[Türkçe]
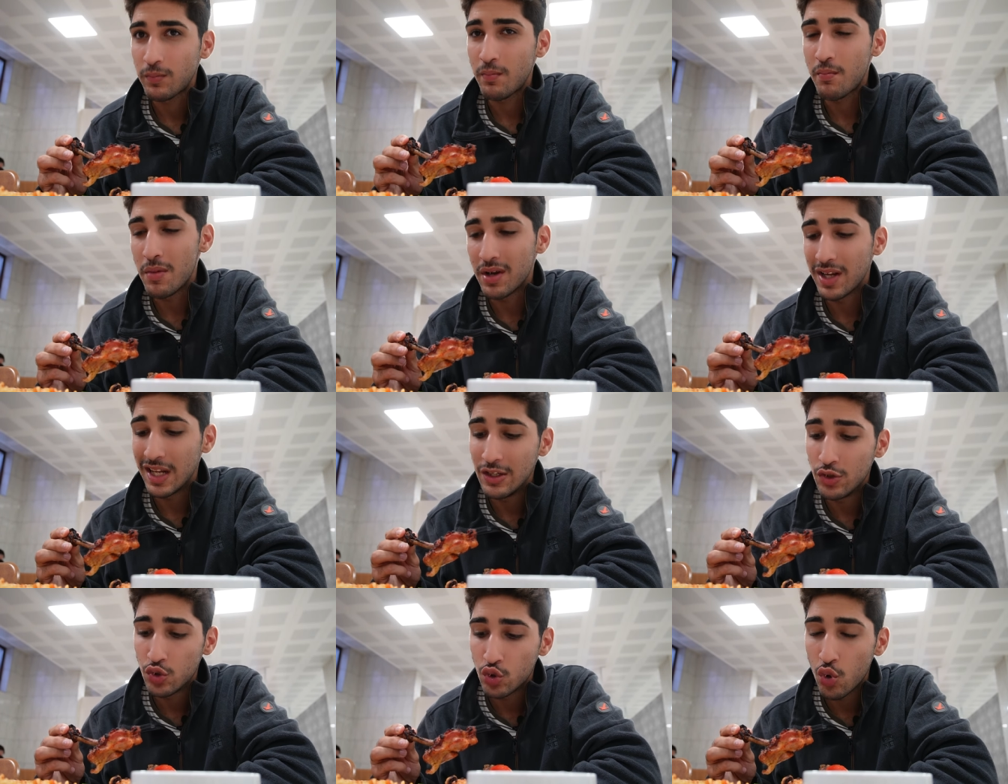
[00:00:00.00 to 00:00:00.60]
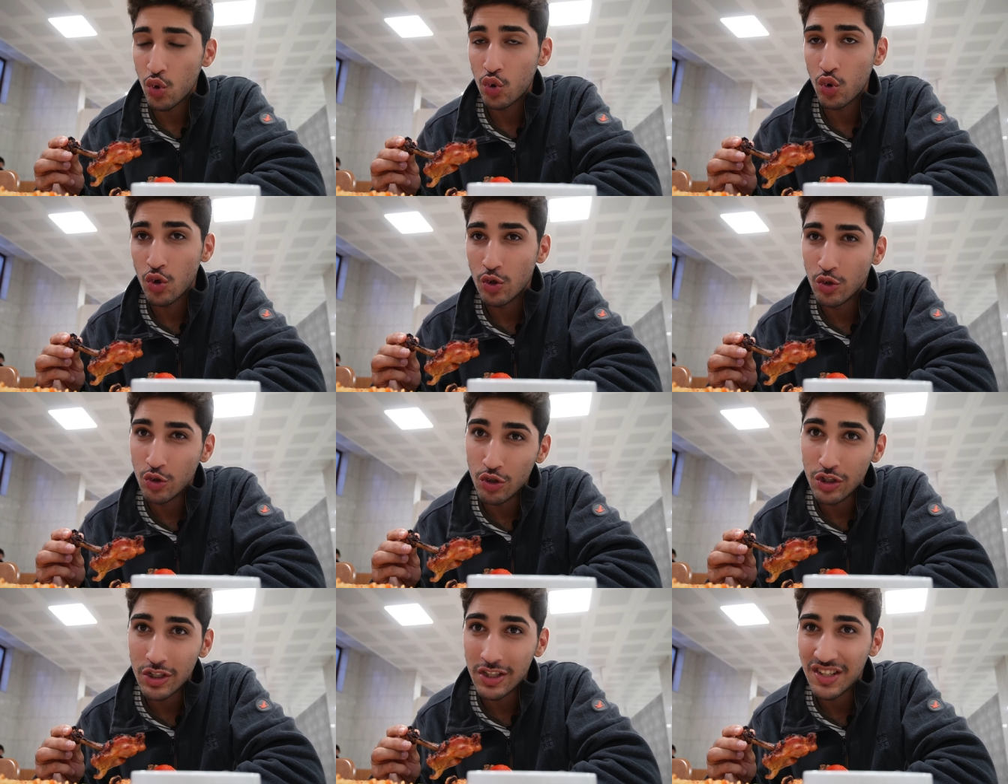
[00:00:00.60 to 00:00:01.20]
Makarna soğuk
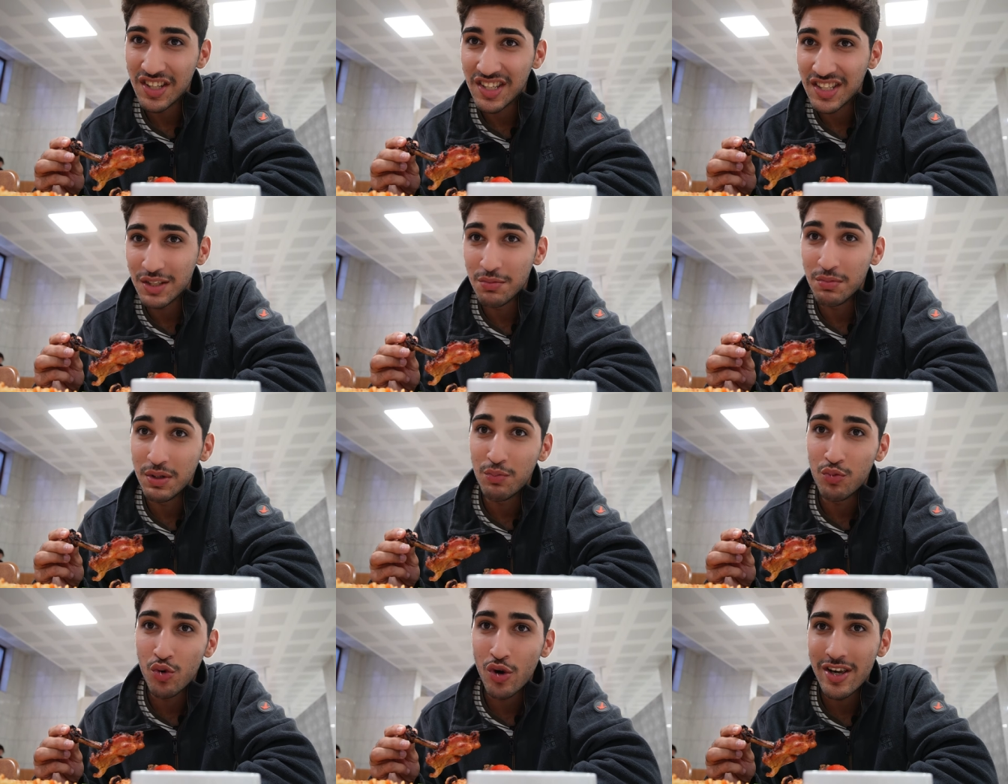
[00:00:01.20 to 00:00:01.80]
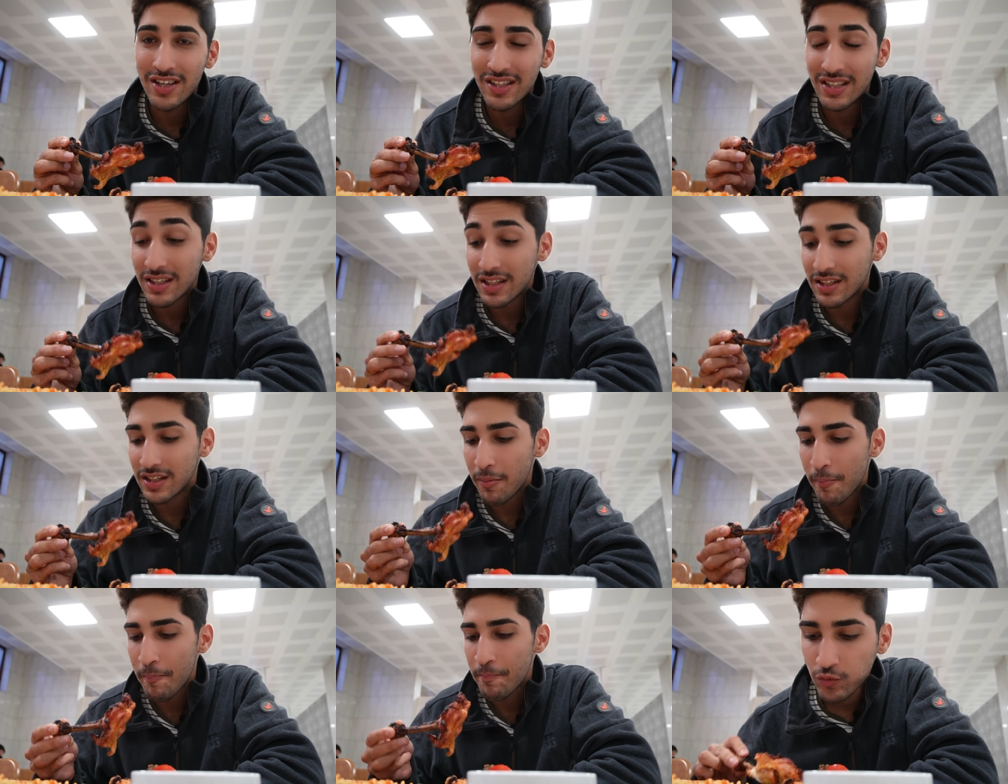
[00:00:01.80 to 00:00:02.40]
olduğu için eksi bir puan
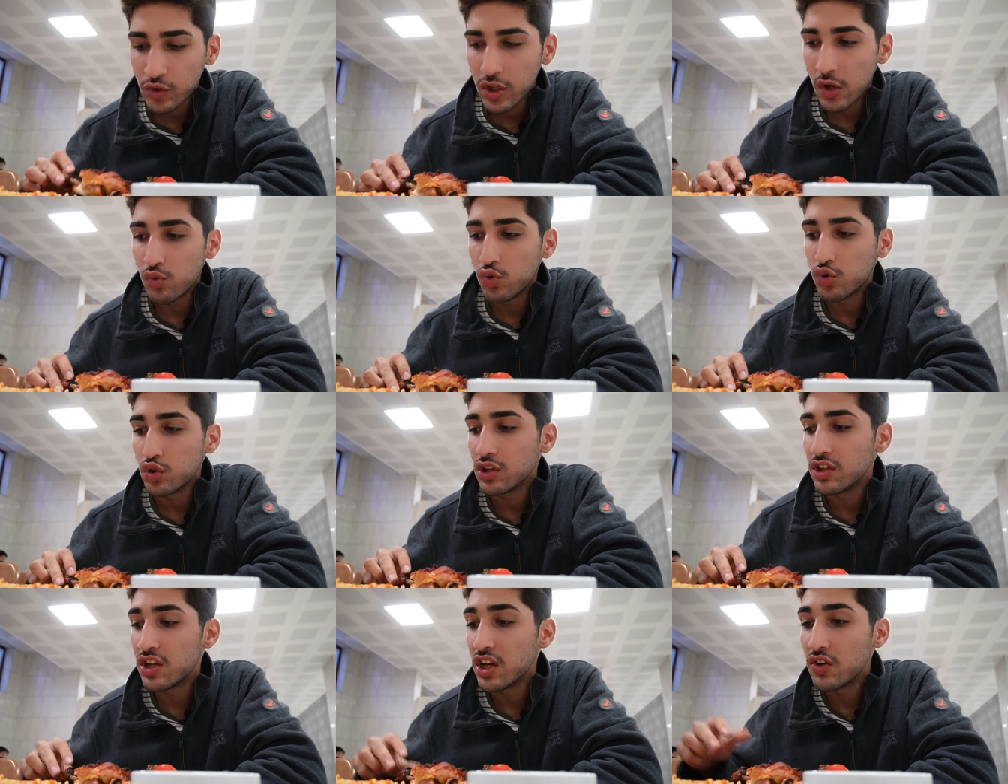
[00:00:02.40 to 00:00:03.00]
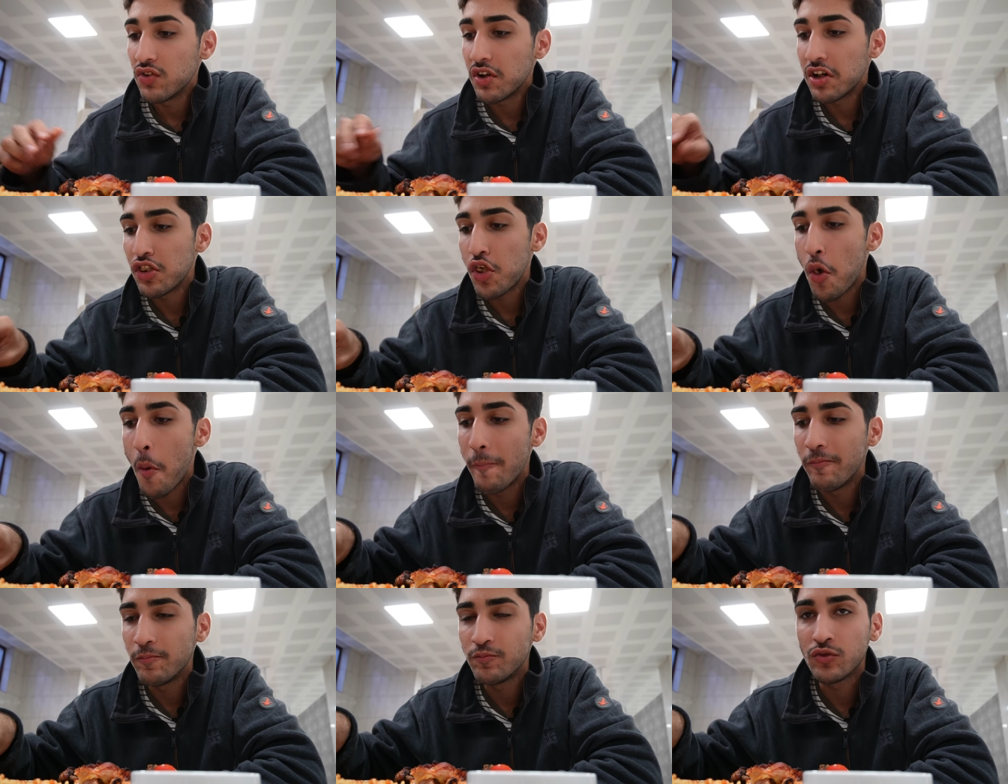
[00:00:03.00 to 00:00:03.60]
kırdım. Tavuğun gülleri var.
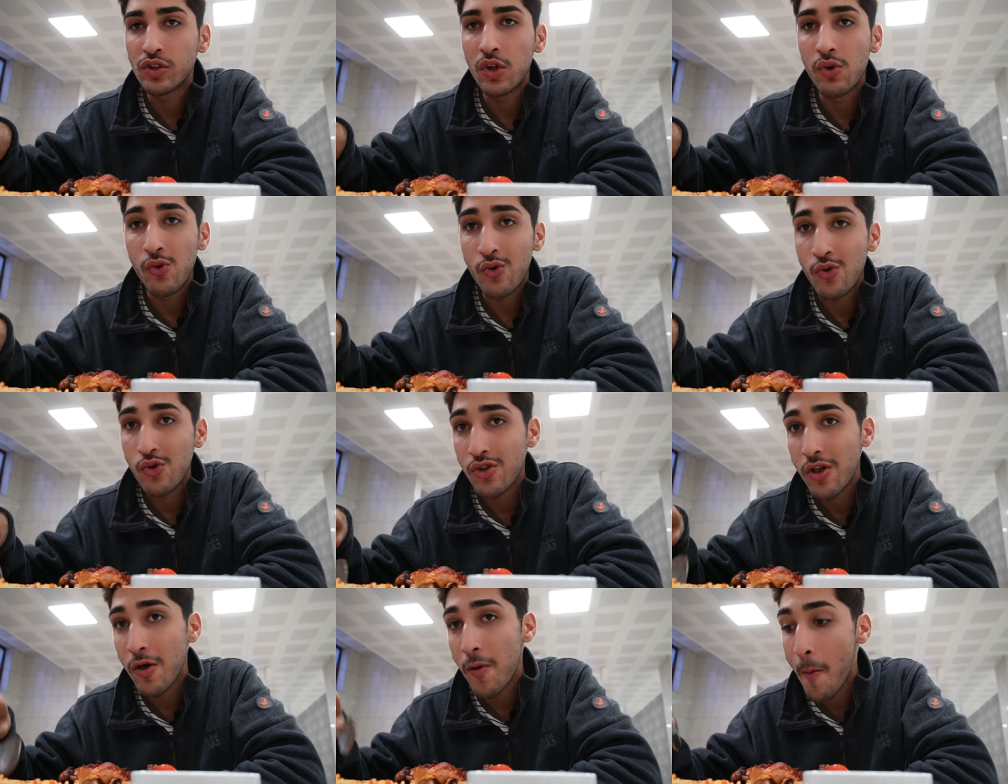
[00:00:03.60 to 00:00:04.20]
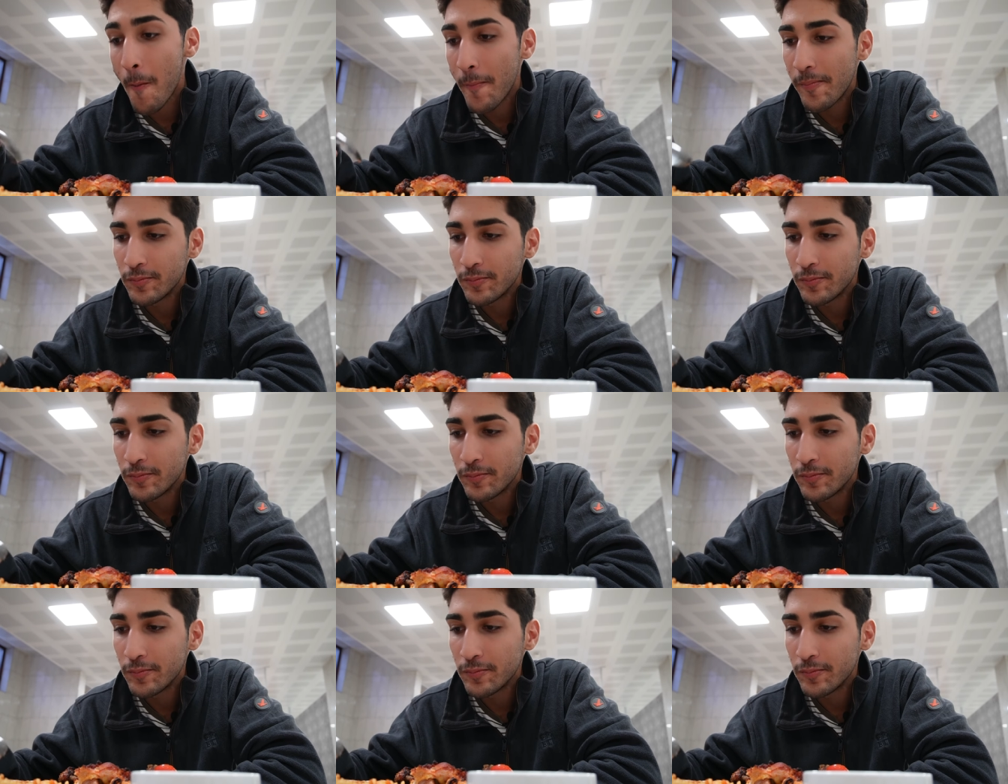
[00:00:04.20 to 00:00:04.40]
Tavukla.